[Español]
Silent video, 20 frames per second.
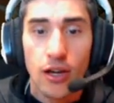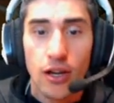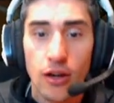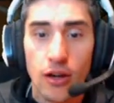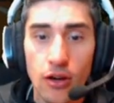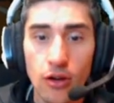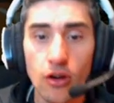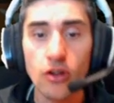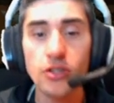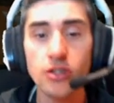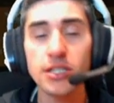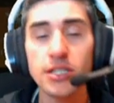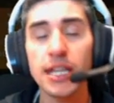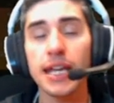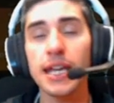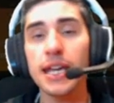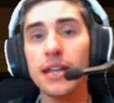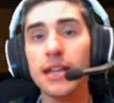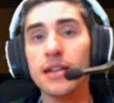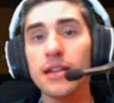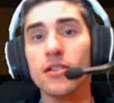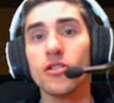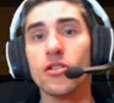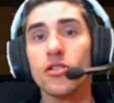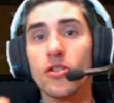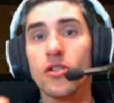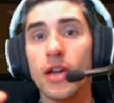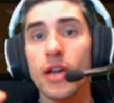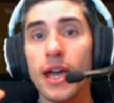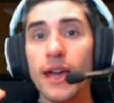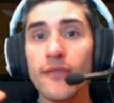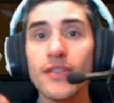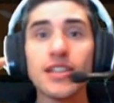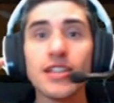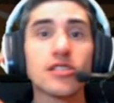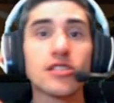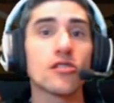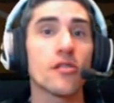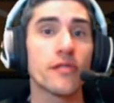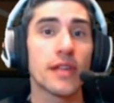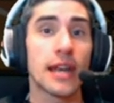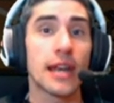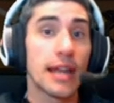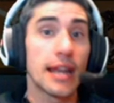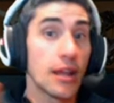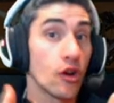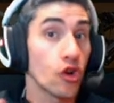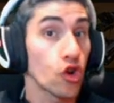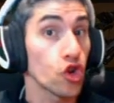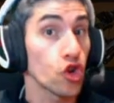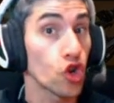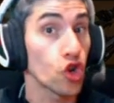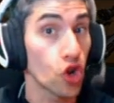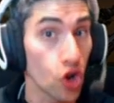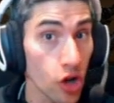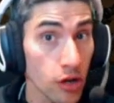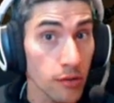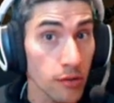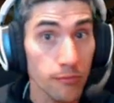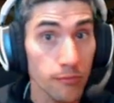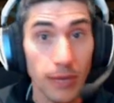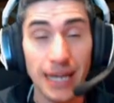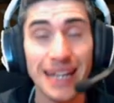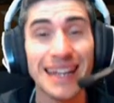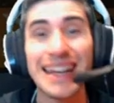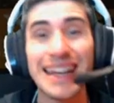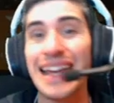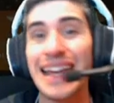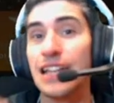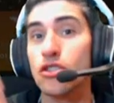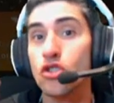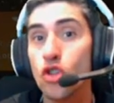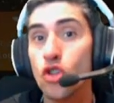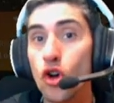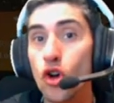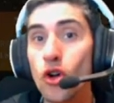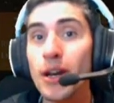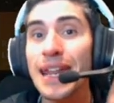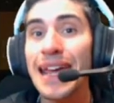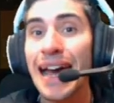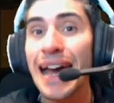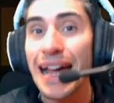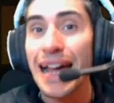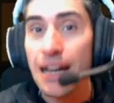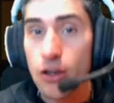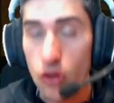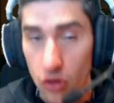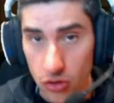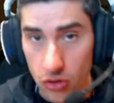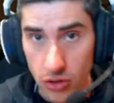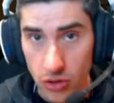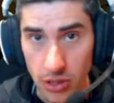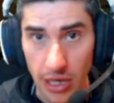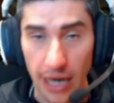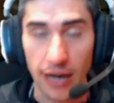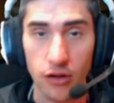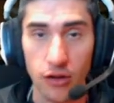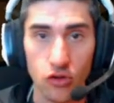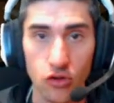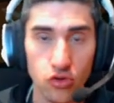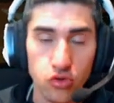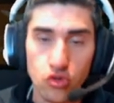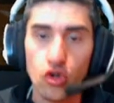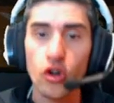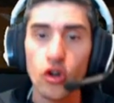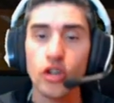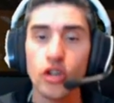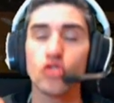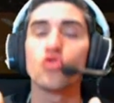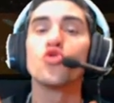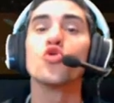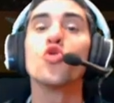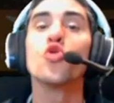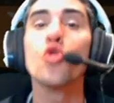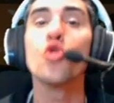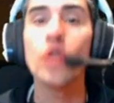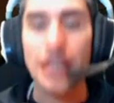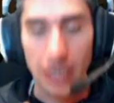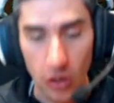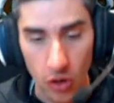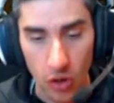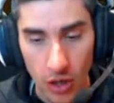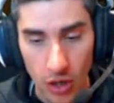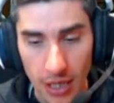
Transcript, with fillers: conseguir eh, destrozarle, rollo LOL, ¿vale? La torre al contrario, su torre, su núcleo.